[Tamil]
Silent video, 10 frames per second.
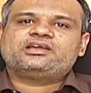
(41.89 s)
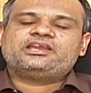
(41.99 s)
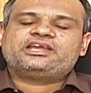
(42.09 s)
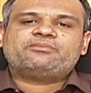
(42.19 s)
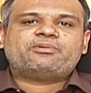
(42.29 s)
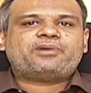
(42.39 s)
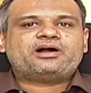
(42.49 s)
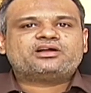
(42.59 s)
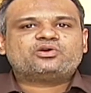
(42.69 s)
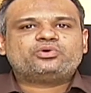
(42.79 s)
இன்றைக்கி நம்ம
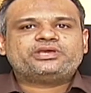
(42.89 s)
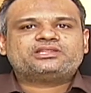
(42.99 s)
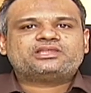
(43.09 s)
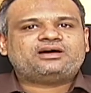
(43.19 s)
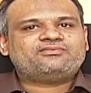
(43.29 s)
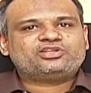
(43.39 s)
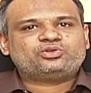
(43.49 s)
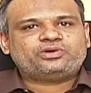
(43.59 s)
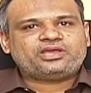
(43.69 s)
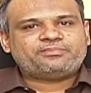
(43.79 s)
பார்க்கக்கூடிய
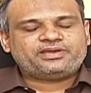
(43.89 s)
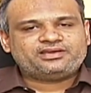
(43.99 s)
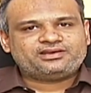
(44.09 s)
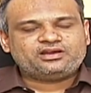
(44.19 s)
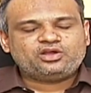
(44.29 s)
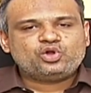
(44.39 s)
தாவரத்துடைய பெயர்